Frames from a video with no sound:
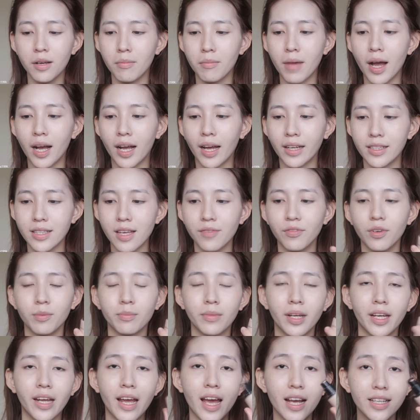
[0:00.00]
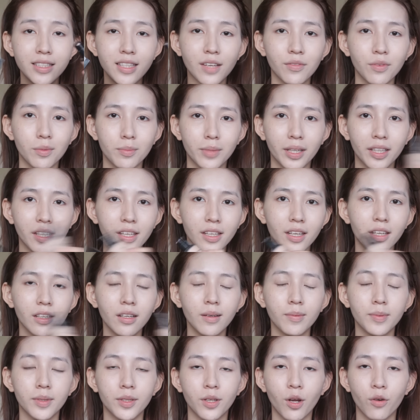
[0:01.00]
Mà cái sản phẩm này, hai sản phẩm này khi kết
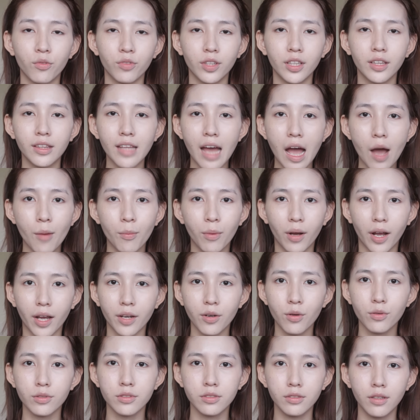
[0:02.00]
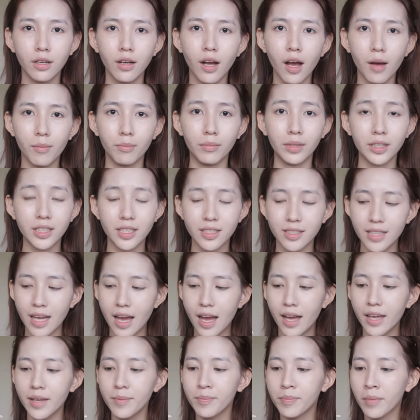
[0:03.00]
hợp thì nó vẫn tạo một cái độ dưỡng ẩm ở trên
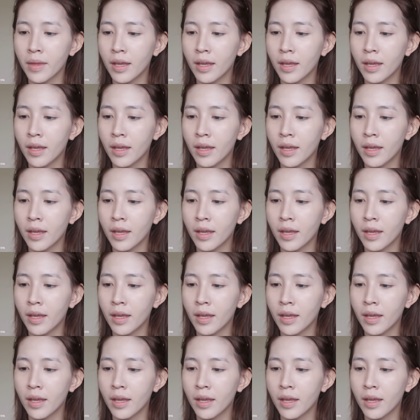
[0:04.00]
da ấy